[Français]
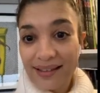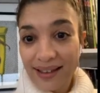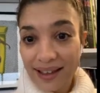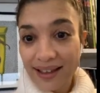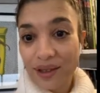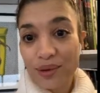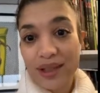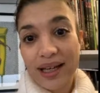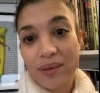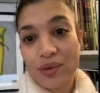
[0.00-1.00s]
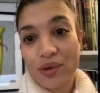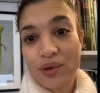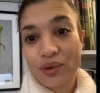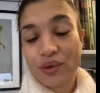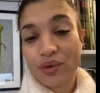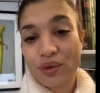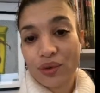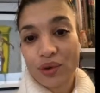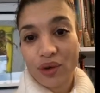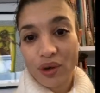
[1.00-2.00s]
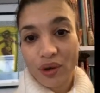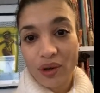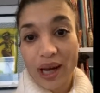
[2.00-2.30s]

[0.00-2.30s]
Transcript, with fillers: très régulièrement de euh,